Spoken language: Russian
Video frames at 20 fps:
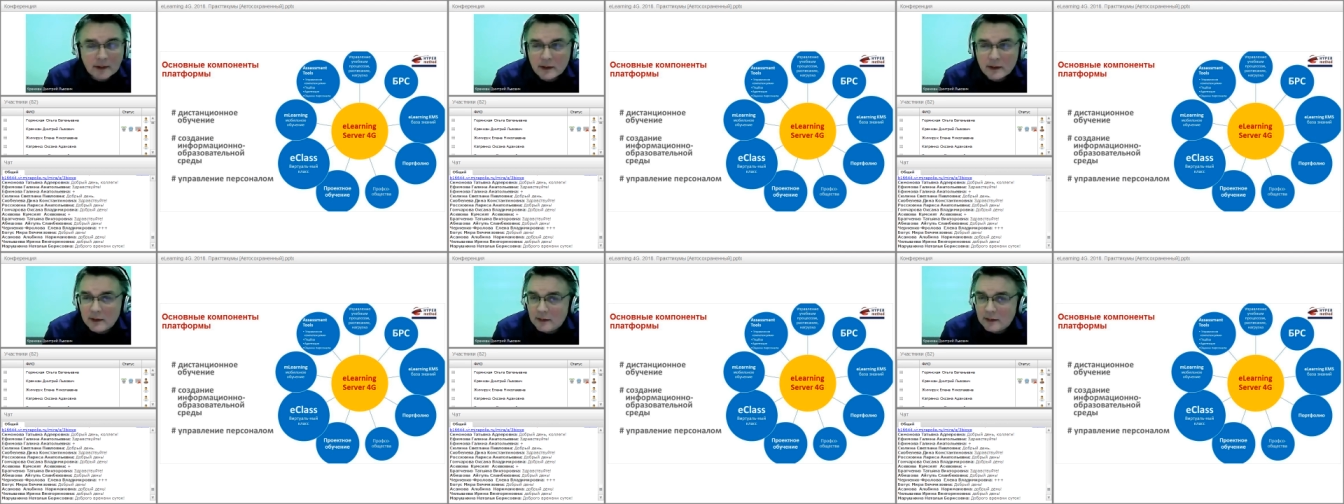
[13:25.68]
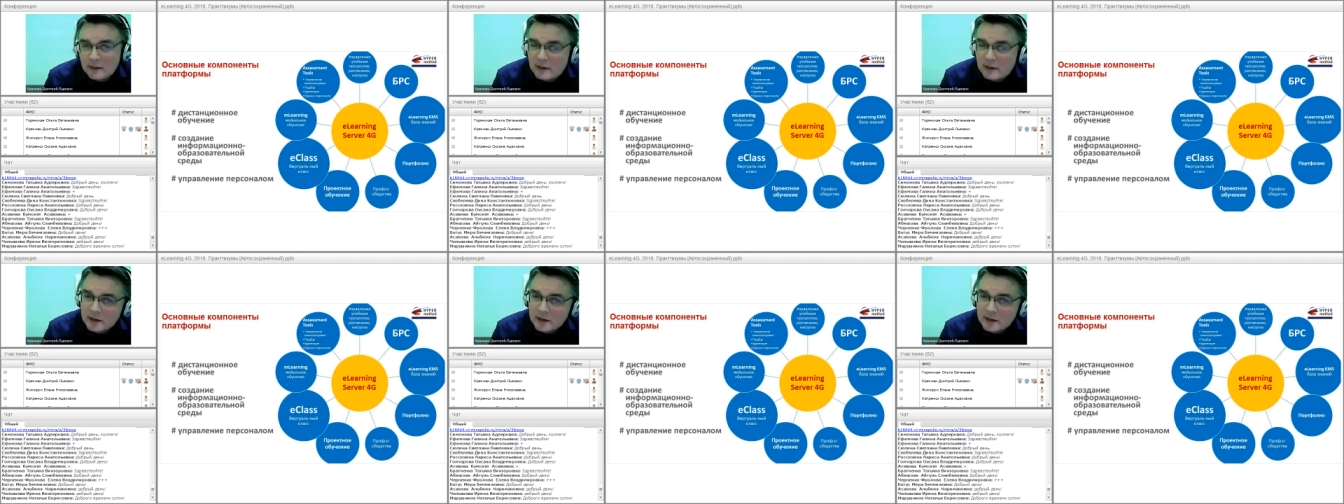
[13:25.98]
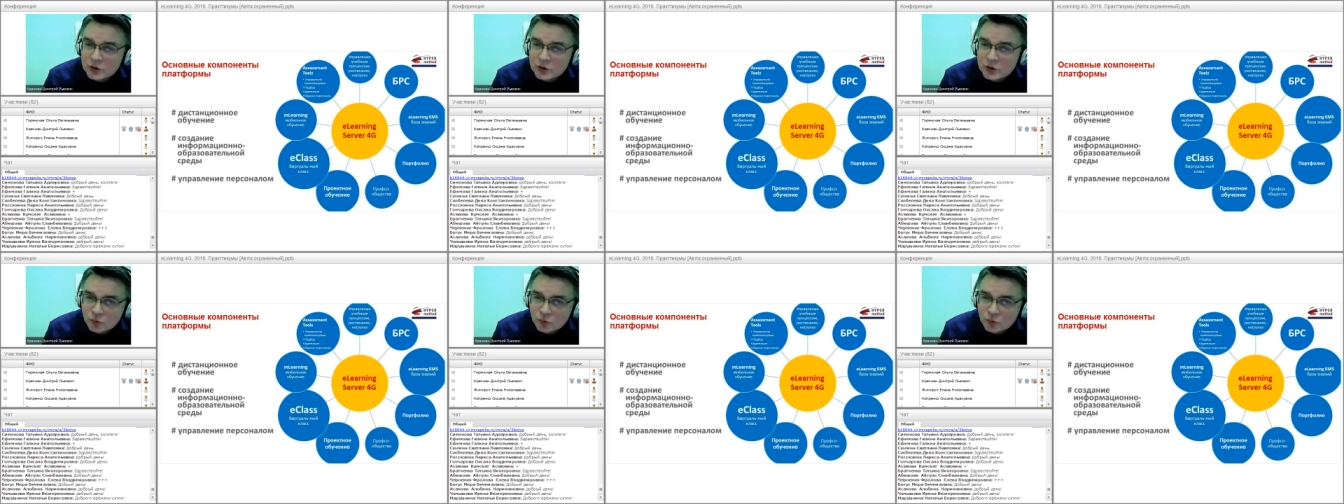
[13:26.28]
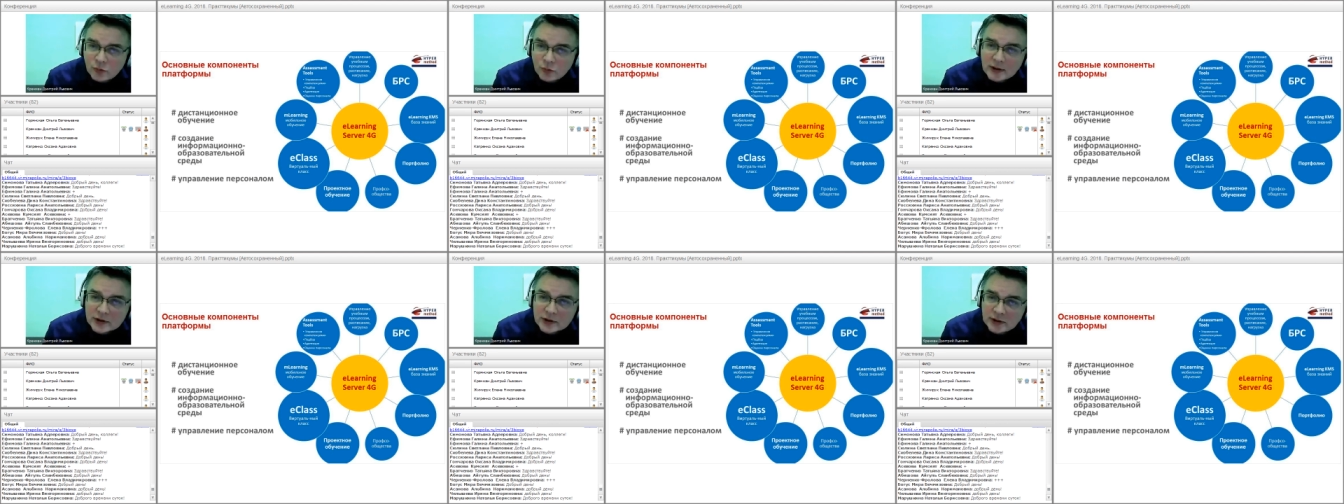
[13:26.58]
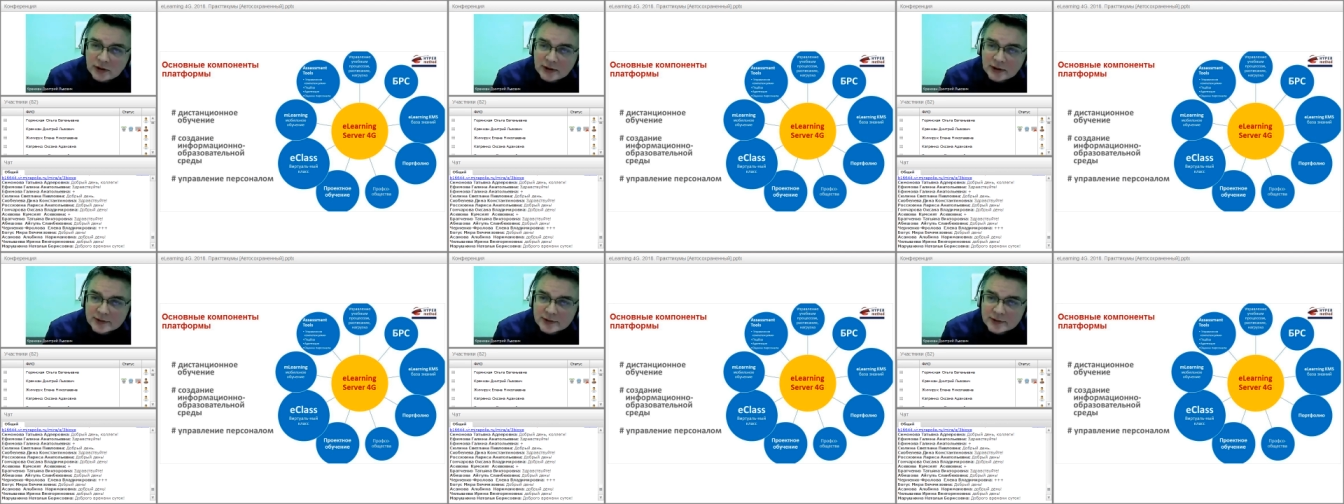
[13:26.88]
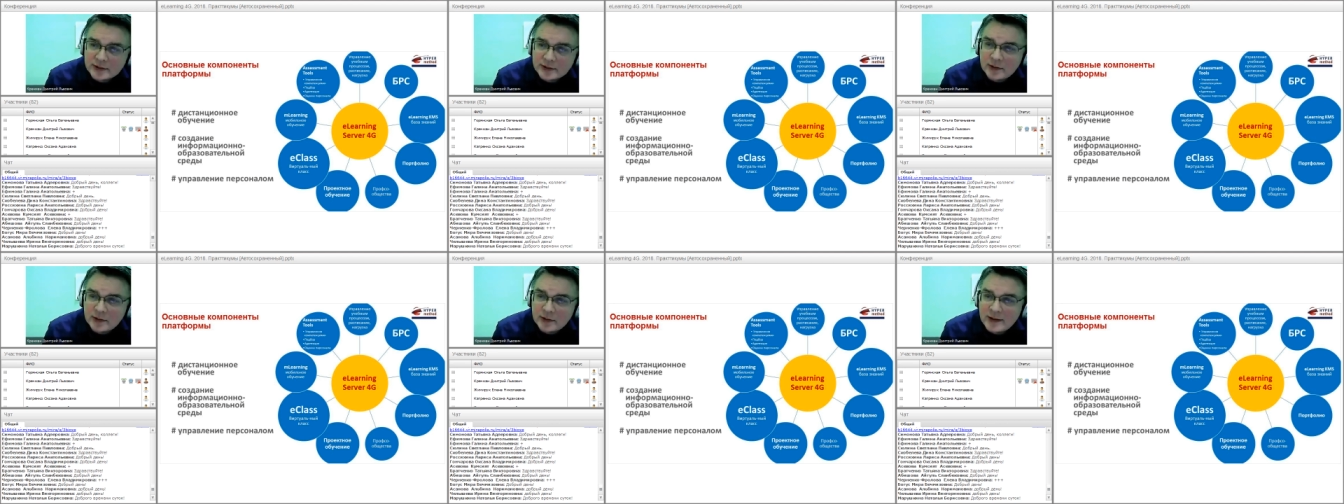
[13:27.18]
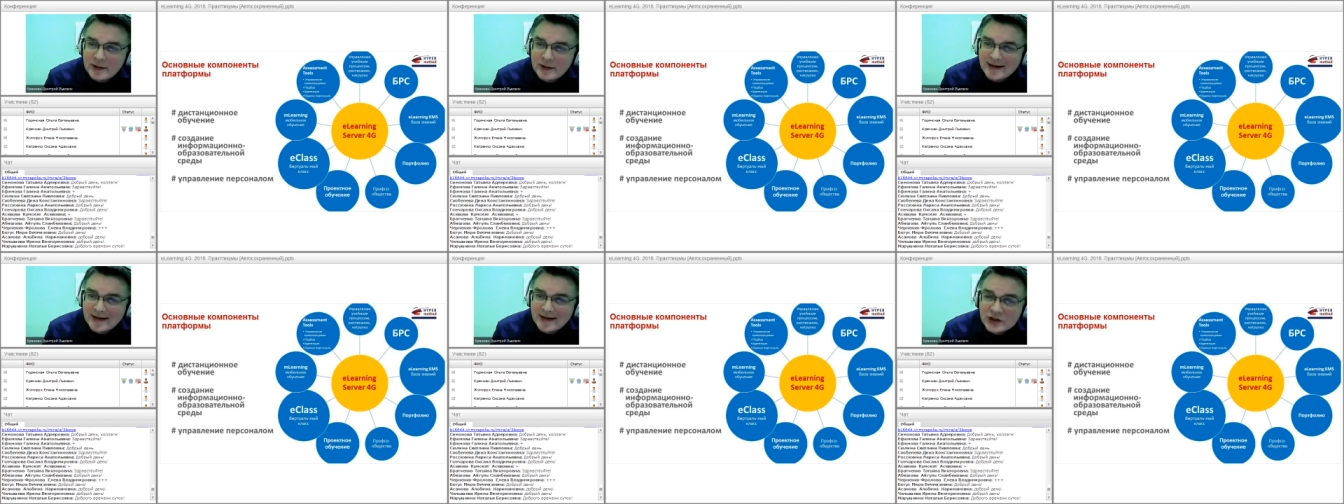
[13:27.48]
хорошо ложатся на
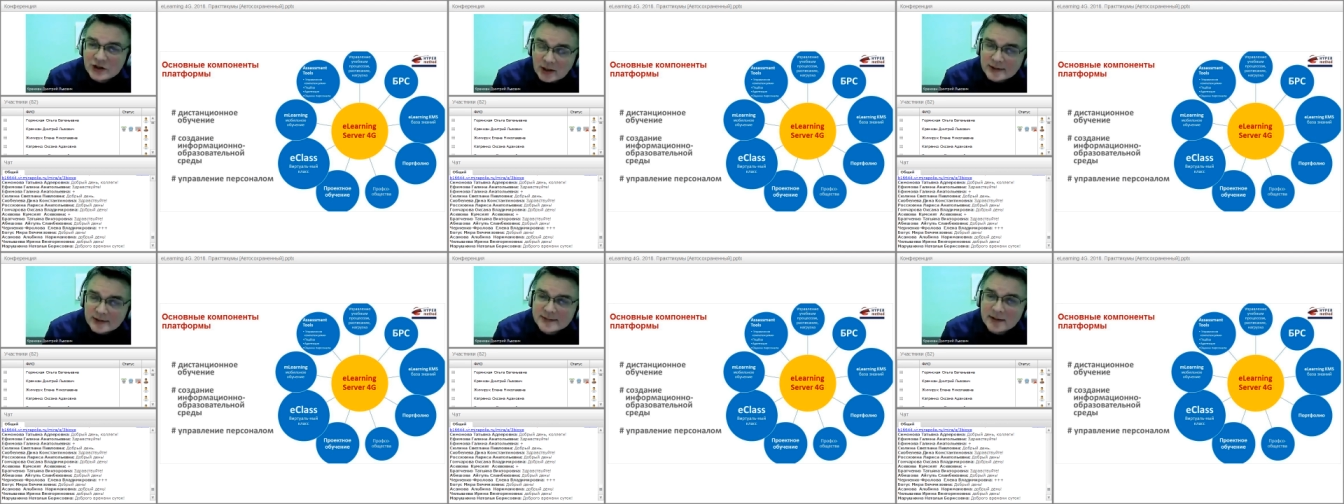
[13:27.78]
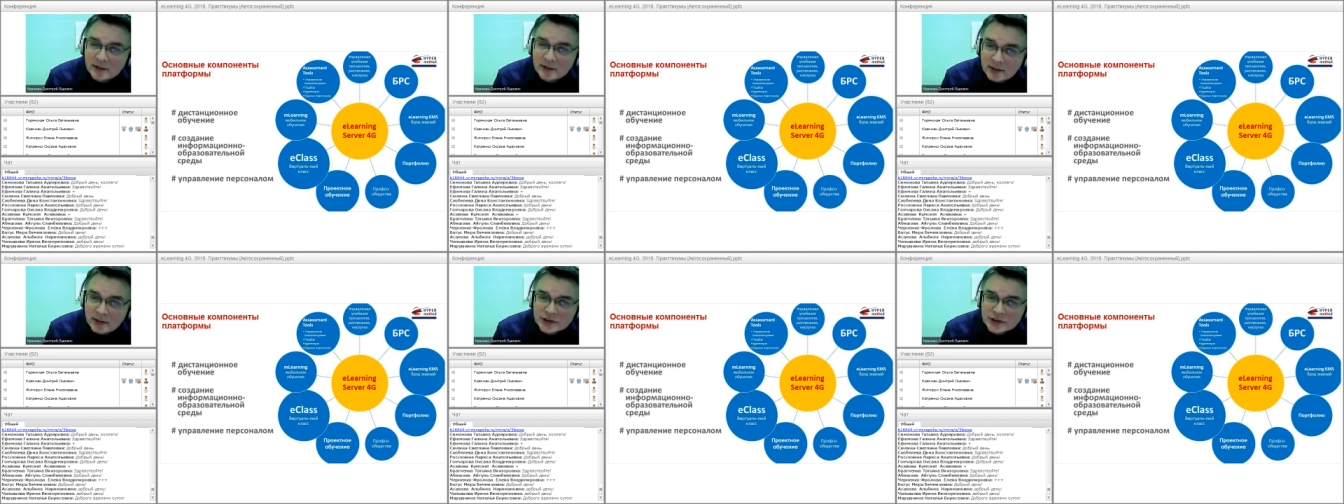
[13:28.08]
часть задач,